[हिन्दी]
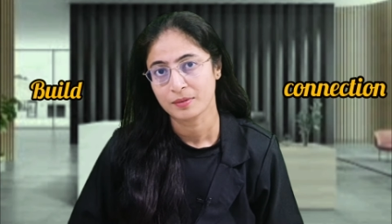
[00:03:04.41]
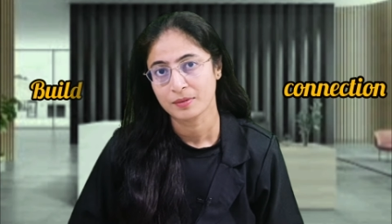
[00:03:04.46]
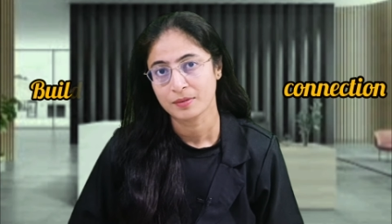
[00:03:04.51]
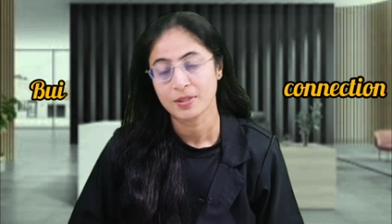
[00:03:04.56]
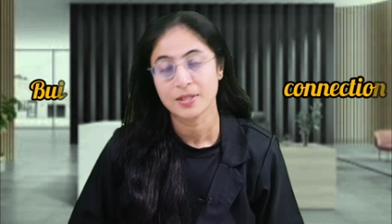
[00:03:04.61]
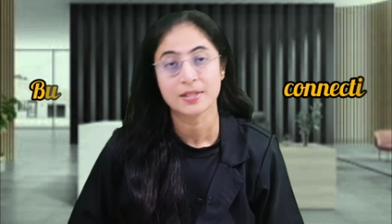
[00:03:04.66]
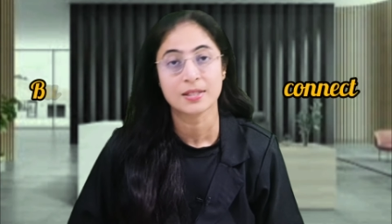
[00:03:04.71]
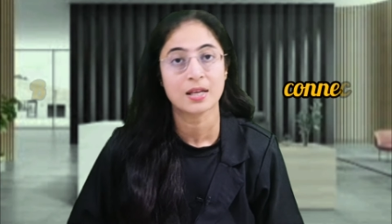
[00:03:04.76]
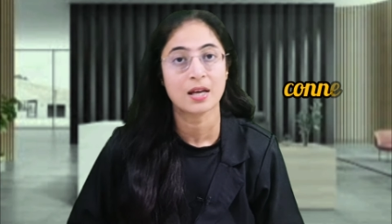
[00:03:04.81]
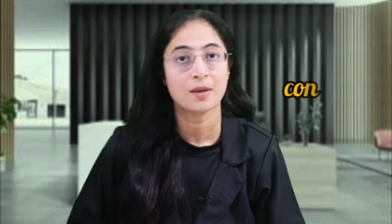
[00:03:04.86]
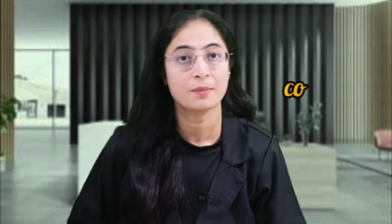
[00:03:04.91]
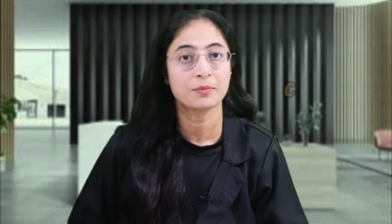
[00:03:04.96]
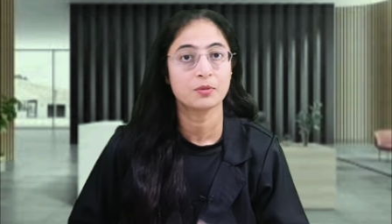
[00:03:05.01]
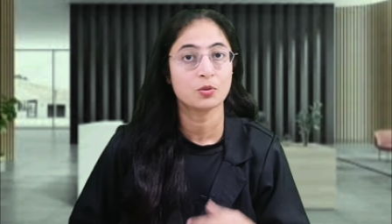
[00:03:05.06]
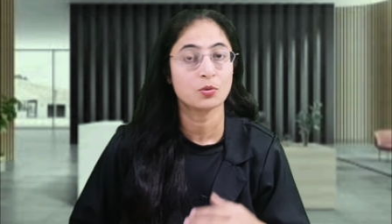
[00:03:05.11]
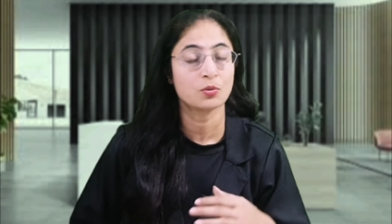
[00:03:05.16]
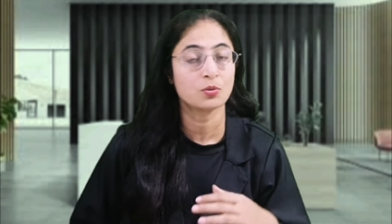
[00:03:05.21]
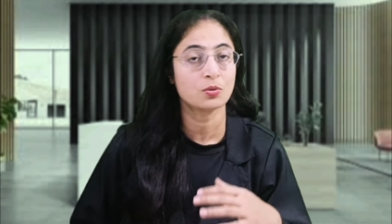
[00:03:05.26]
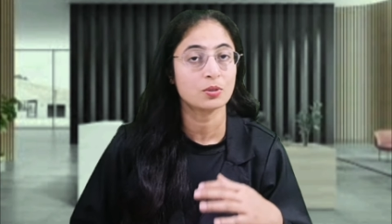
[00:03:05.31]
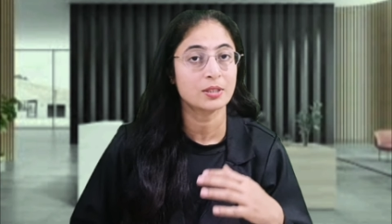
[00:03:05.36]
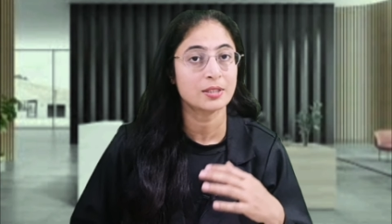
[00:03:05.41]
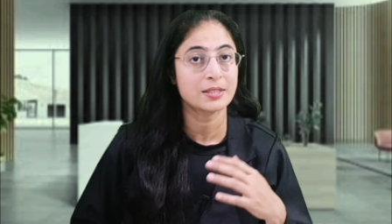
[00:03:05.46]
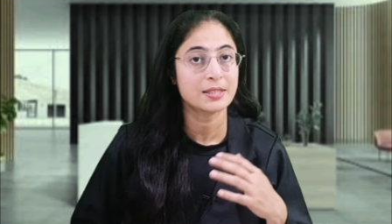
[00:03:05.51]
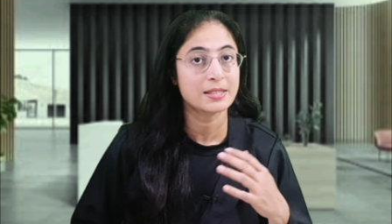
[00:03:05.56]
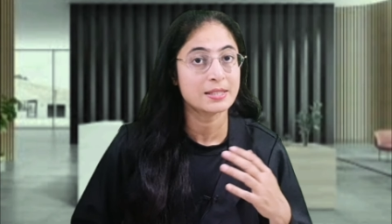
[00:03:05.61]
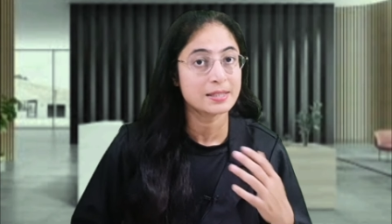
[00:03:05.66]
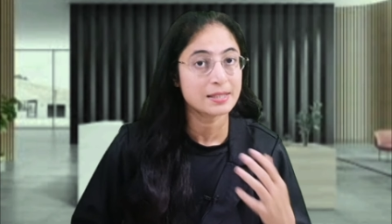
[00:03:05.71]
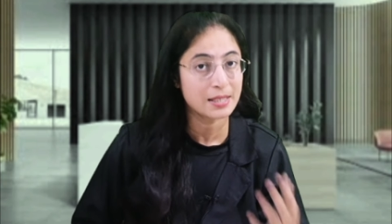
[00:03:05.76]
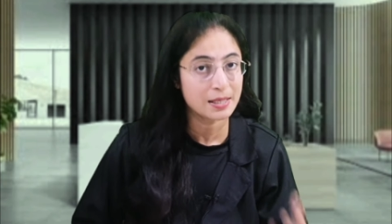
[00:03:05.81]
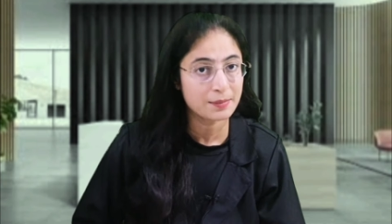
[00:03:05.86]
जैसे आप दोनों किसी
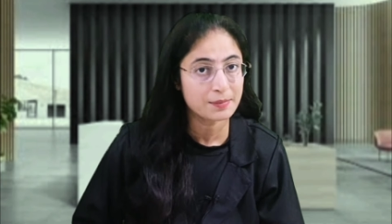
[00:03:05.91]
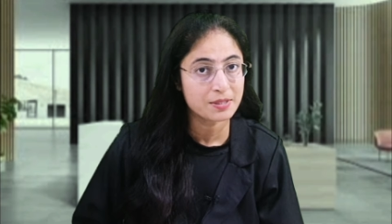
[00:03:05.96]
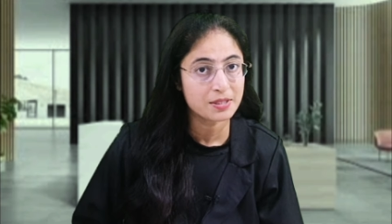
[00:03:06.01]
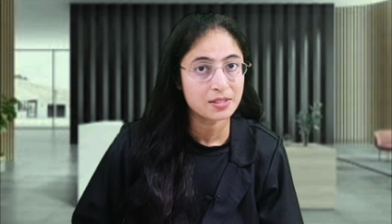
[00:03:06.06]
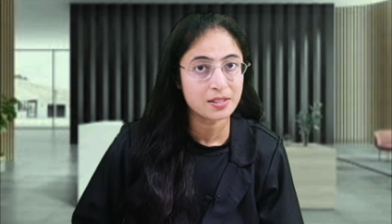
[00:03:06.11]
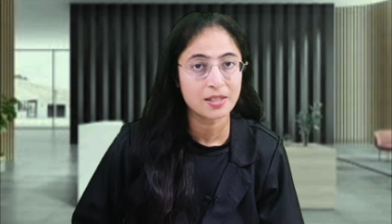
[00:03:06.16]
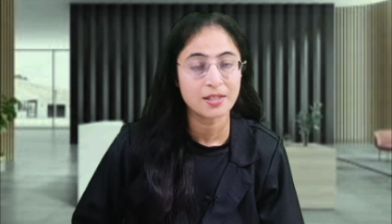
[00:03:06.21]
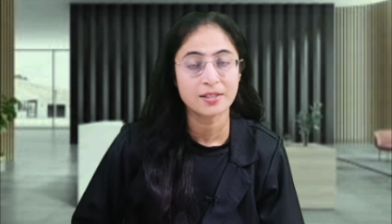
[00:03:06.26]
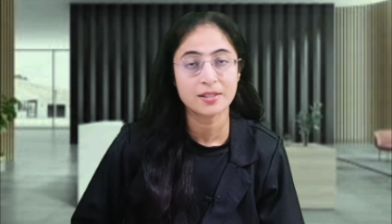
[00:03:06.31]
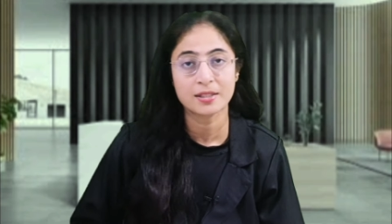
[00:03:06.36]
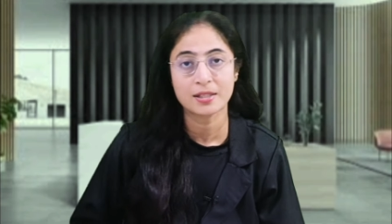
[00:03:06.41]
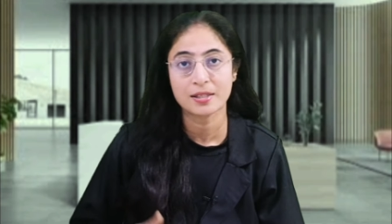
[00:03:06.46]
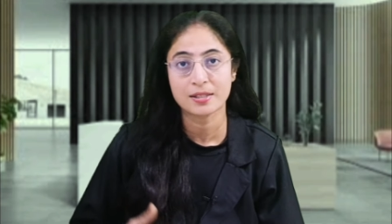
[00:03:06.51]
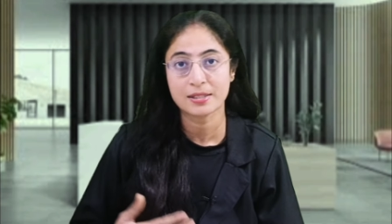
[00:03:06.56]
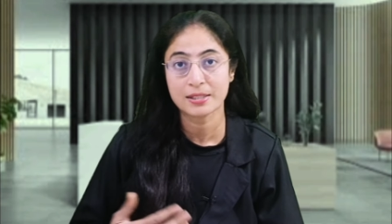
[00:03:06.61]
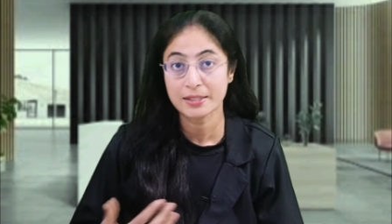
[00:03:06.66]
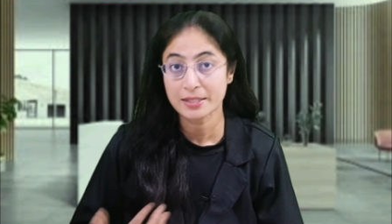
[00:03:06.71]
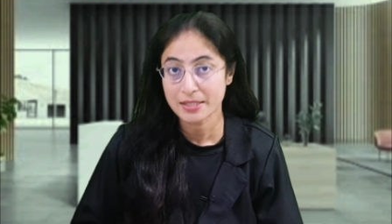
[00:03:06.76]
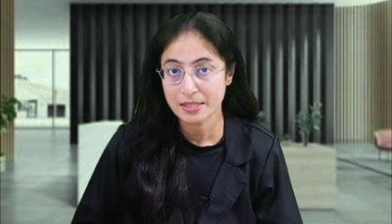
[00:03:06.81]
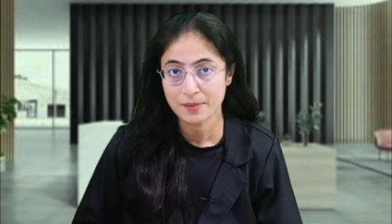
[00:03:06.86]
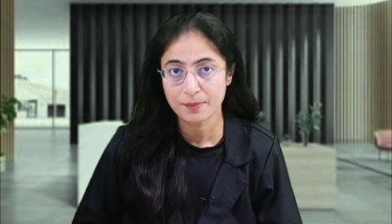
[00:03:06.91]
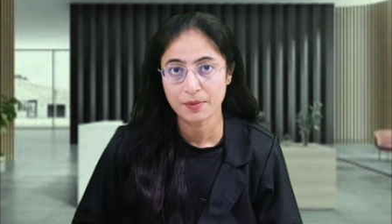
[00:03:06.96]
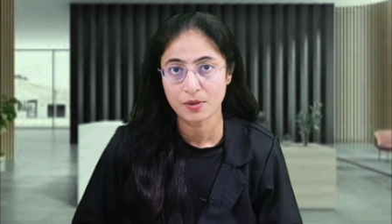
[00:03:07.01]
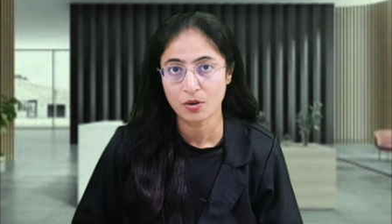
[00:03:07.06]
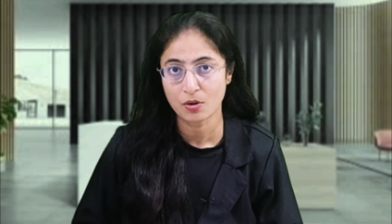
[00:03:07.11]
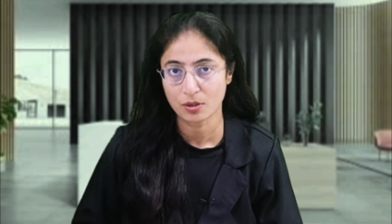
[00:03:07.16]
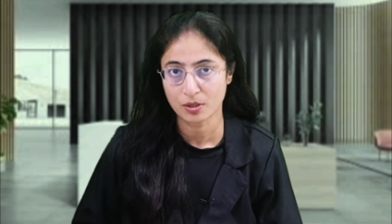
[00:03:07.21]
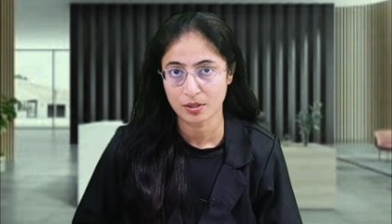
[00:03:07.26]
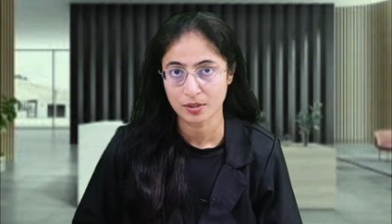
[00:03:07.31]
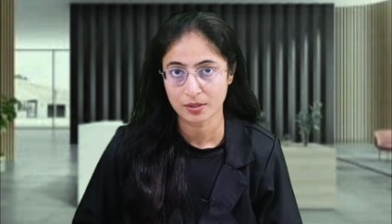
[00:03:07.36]
सेम स्टेट या सिटी से
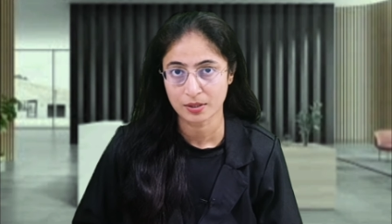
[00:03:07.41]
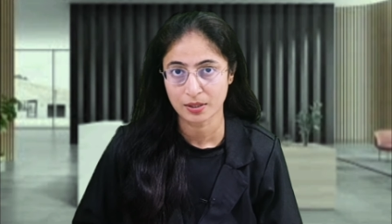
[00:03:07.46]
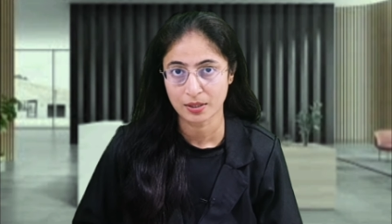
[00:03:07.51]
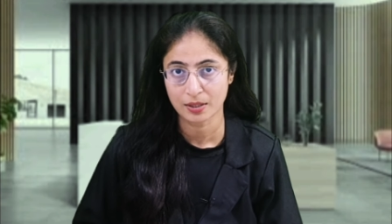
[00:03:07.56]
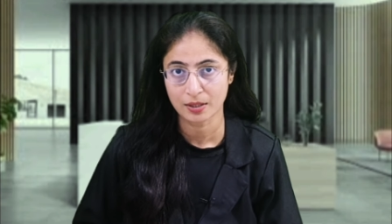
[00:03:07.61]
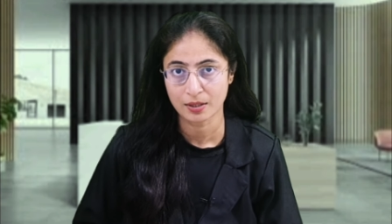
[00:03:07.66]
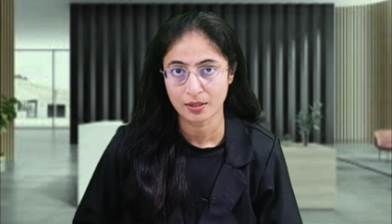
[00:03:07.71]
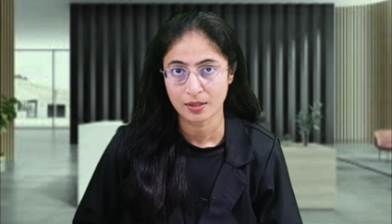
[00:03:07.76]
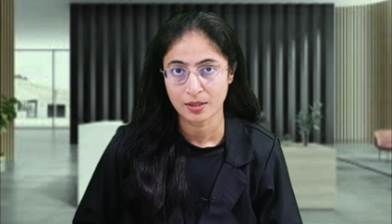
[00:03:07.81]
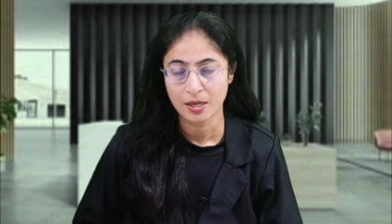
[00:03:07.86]
बिलोंग करते हैं